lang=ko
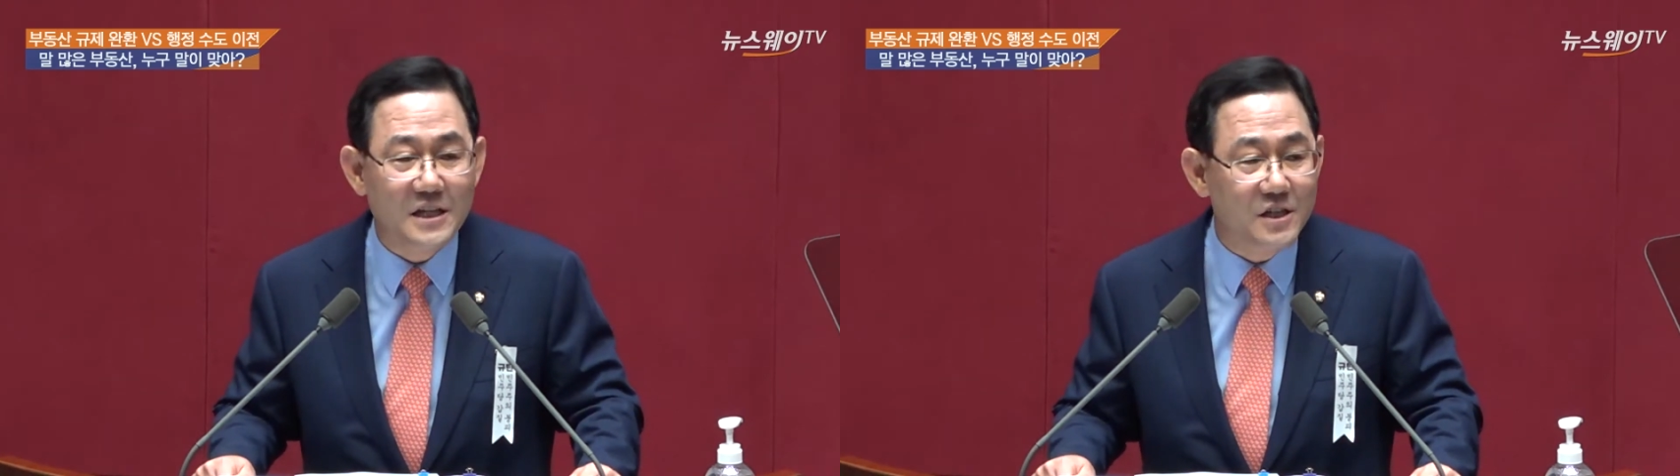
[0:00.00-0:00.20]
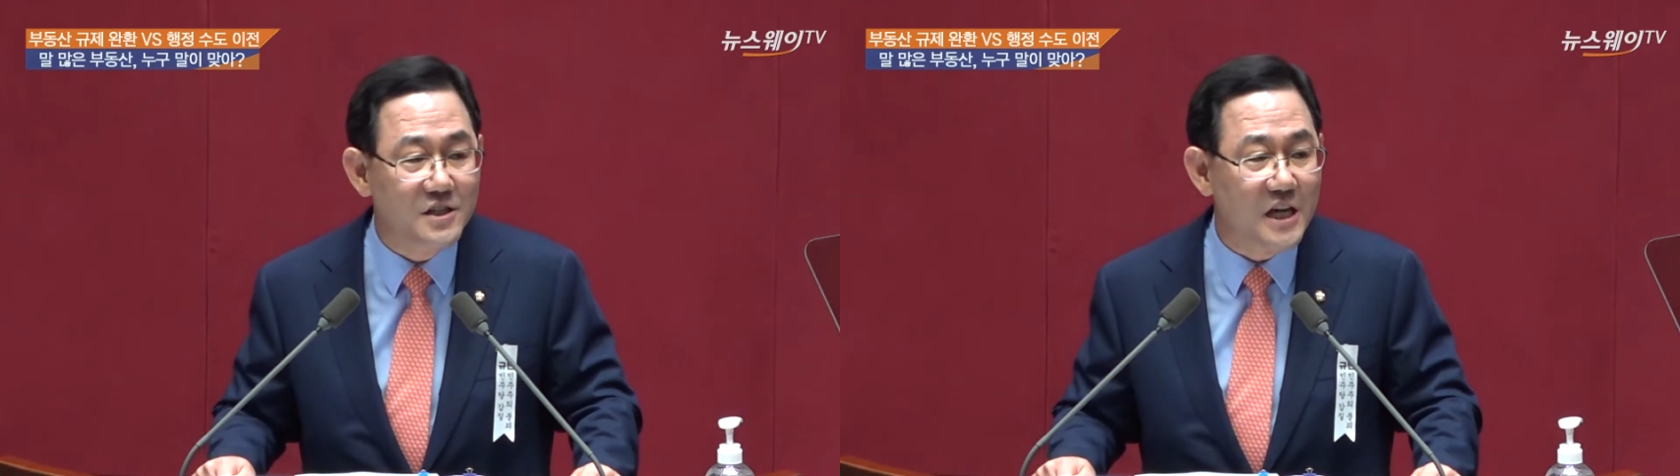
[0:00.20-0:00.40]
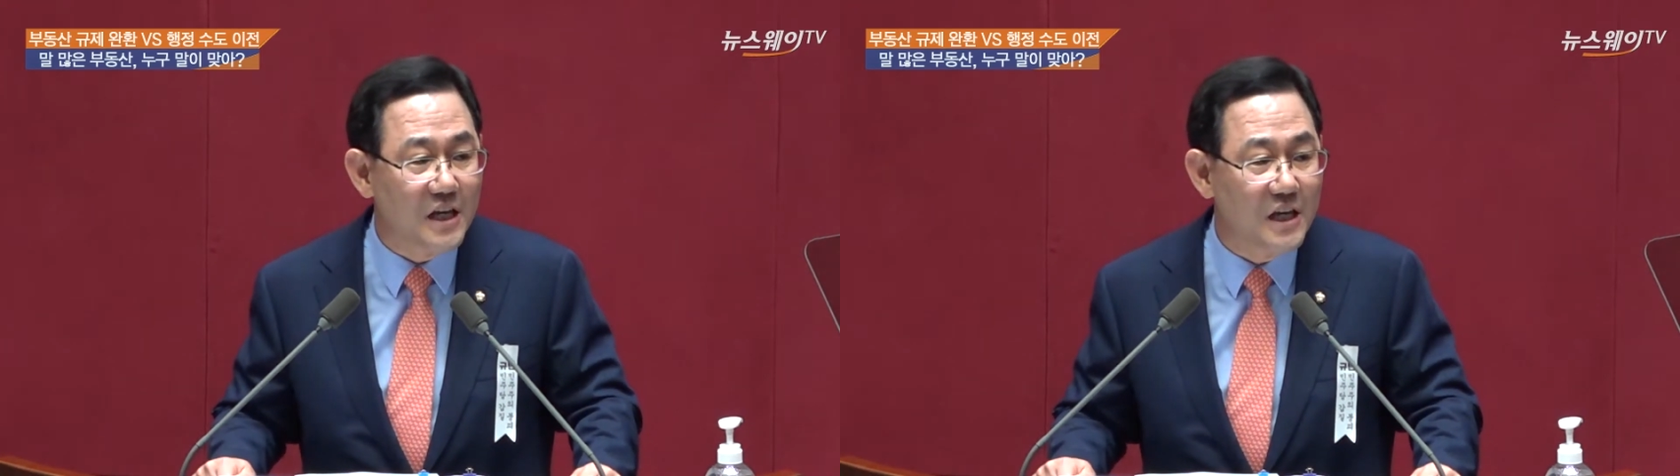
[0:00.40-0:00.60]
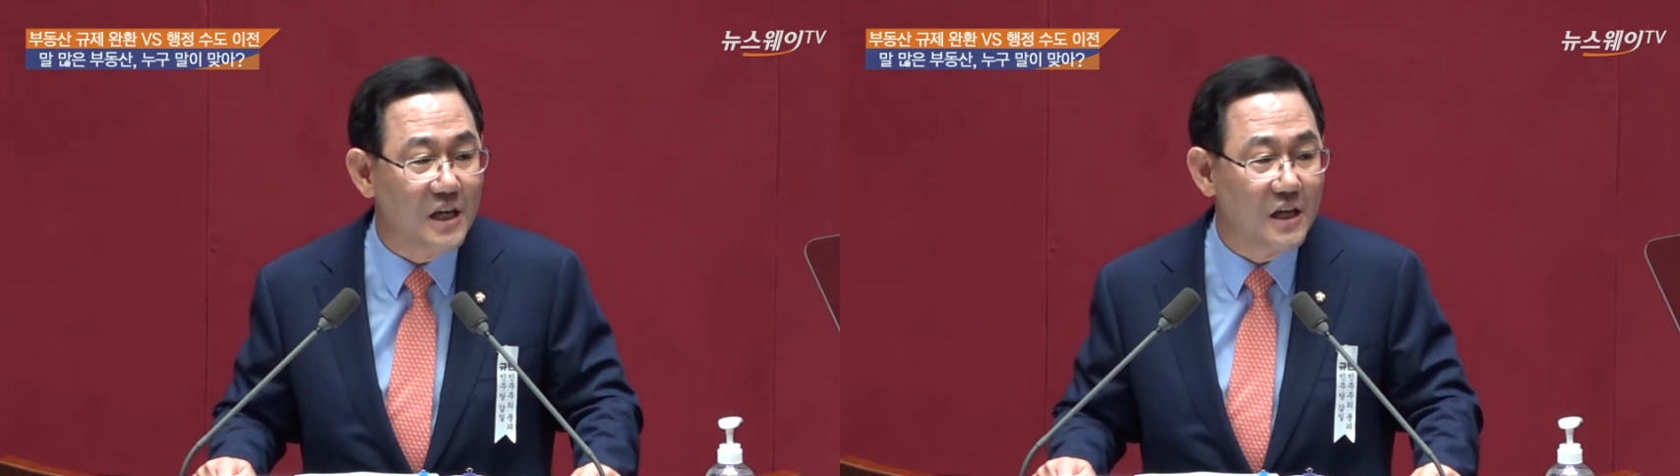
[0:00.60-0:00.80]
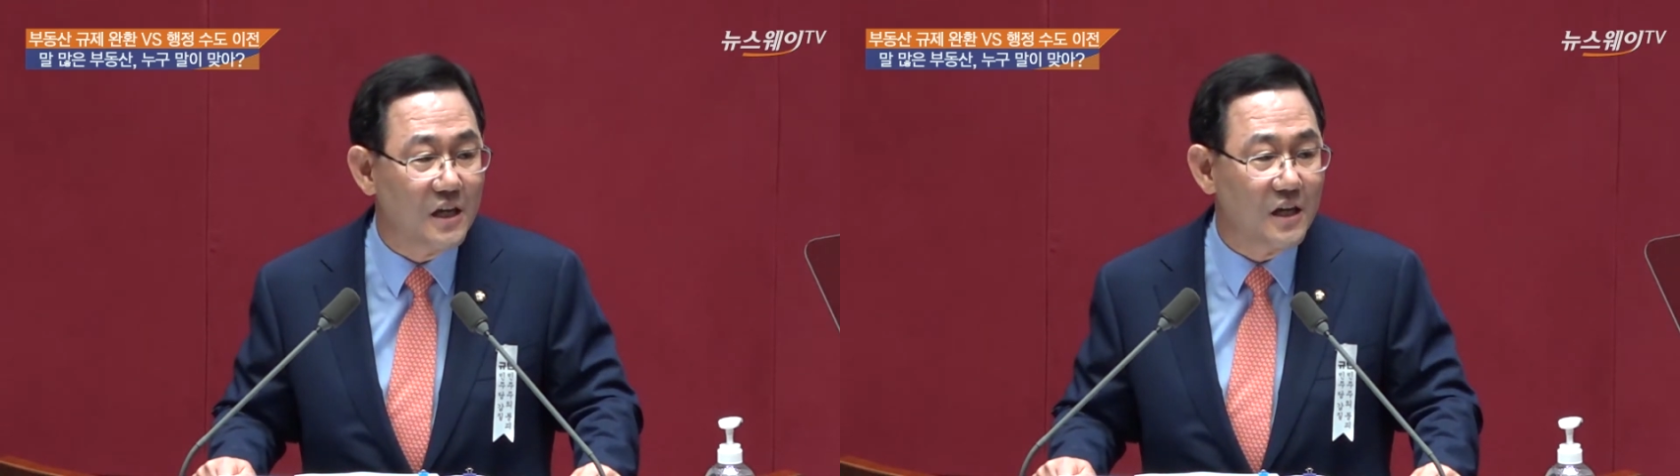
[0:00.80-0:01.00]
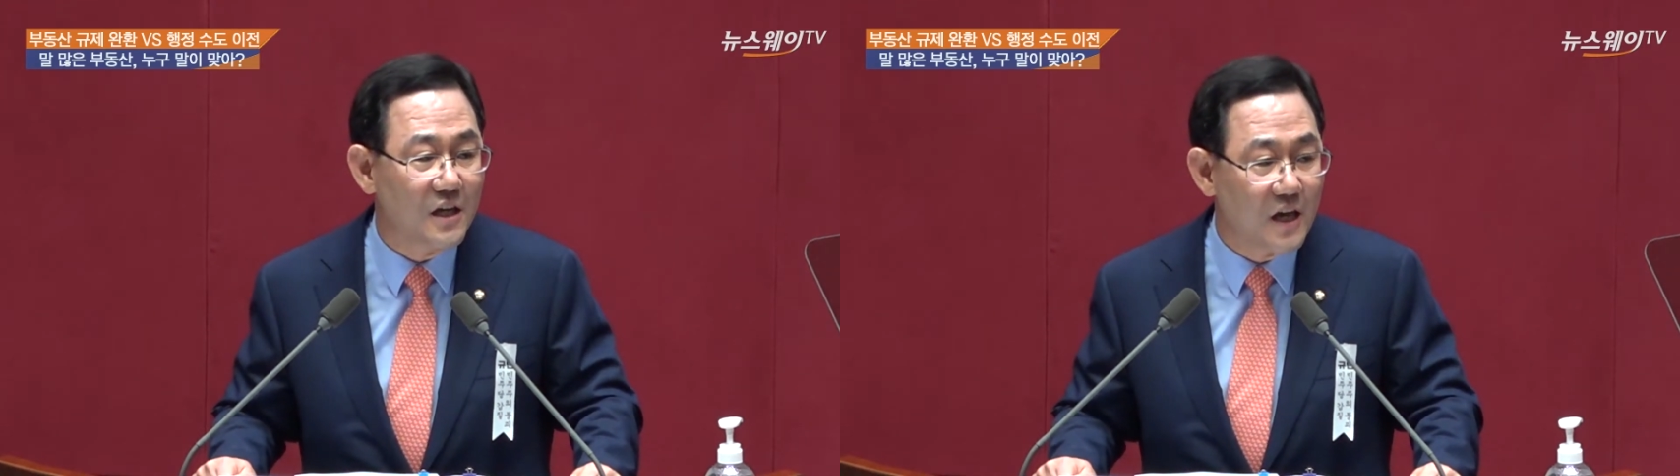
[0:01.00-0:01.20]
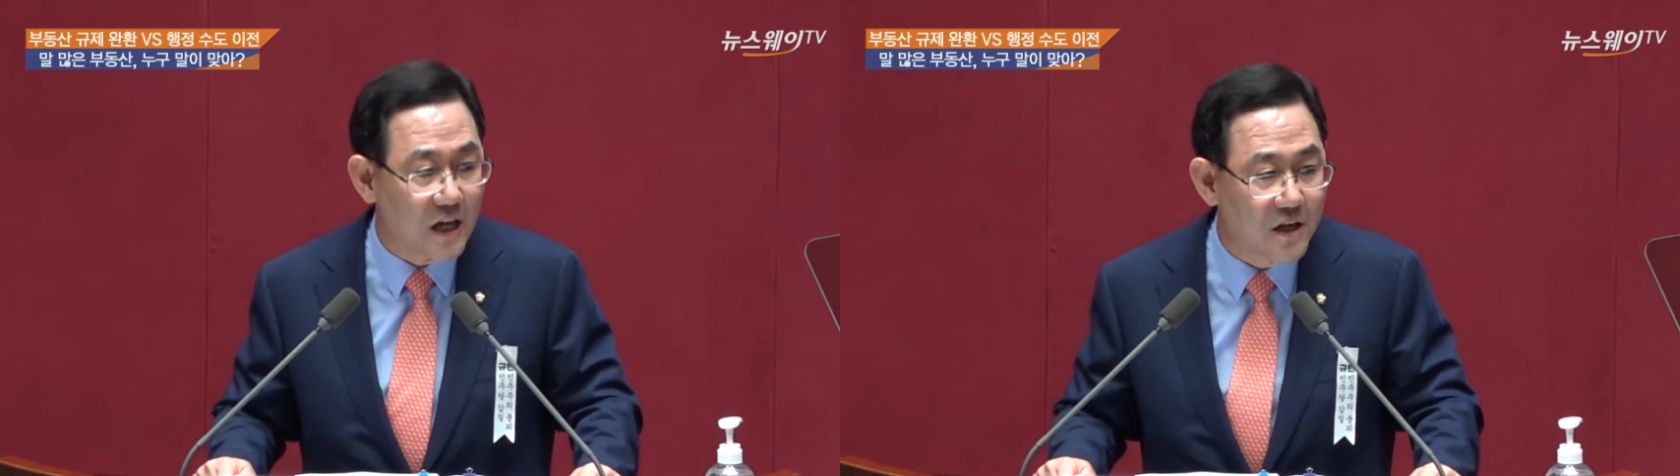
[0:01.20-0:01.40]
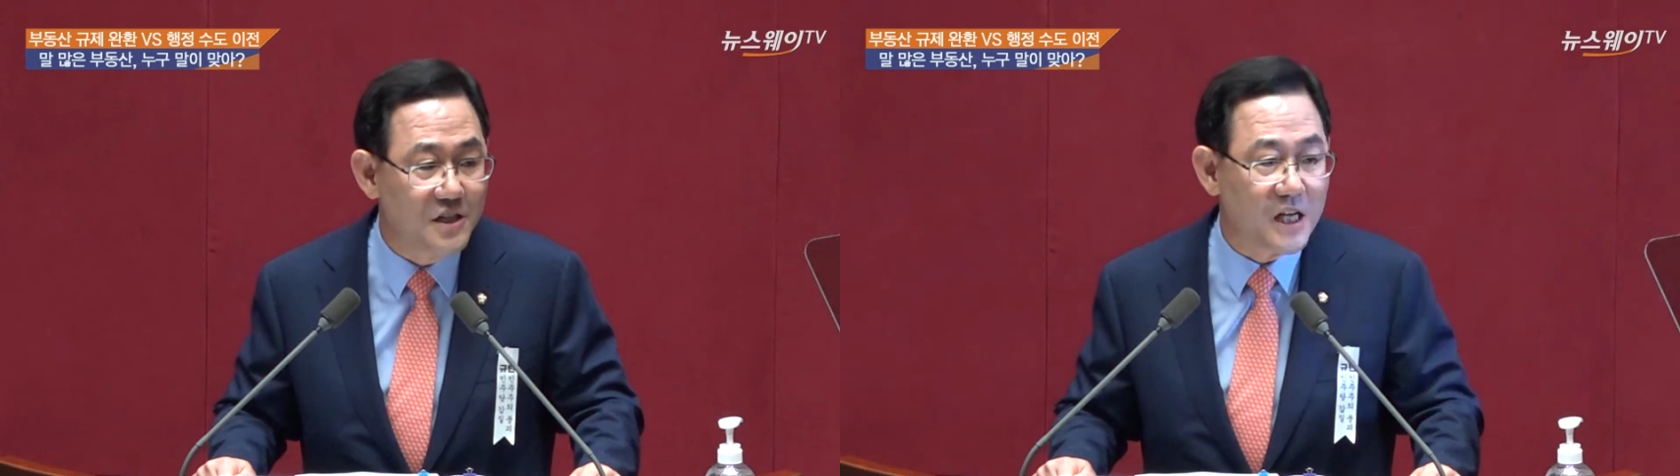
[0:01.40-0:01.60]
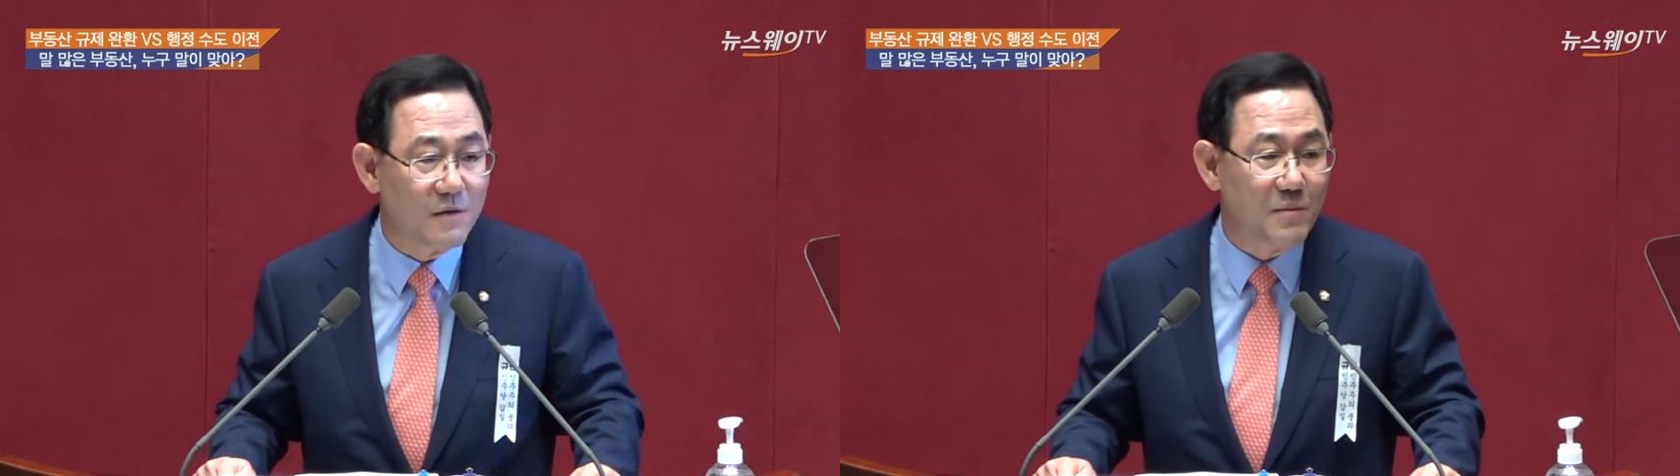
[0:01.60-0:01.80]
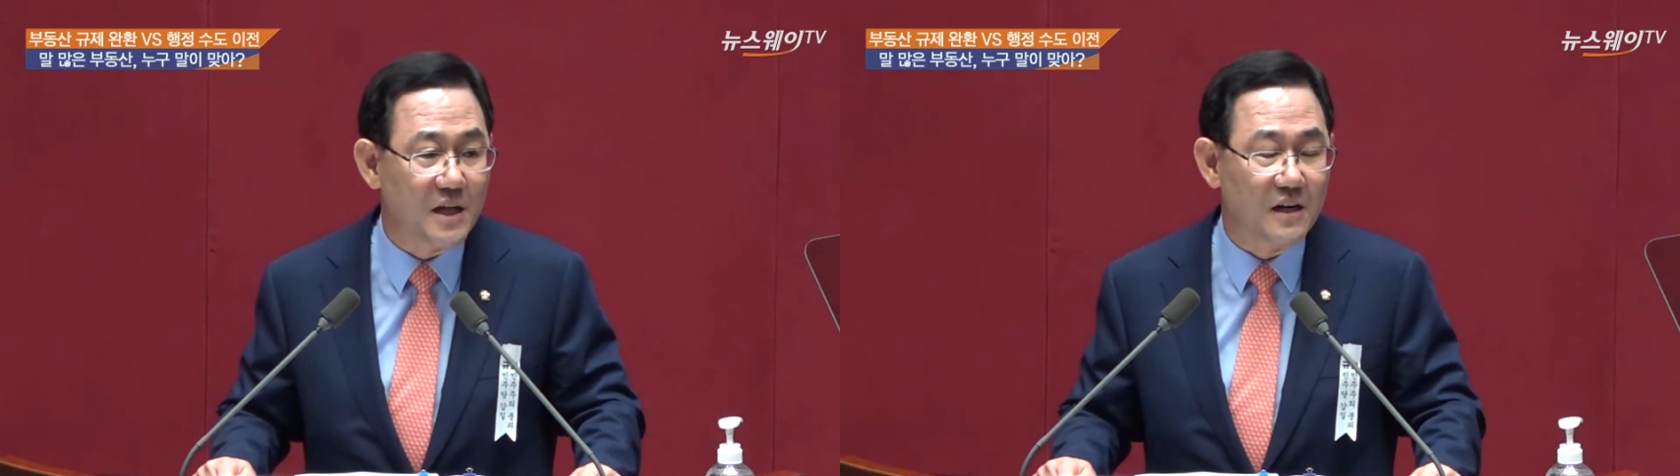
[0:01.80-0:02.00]
정책이
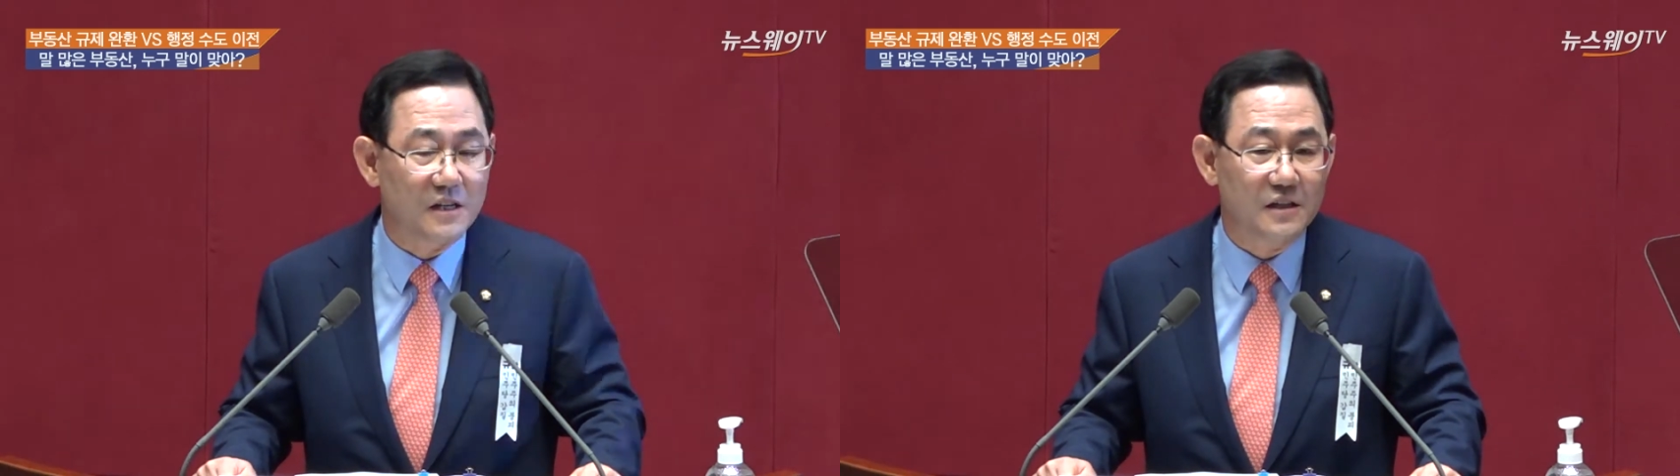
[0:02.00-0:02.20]
해결책입니다.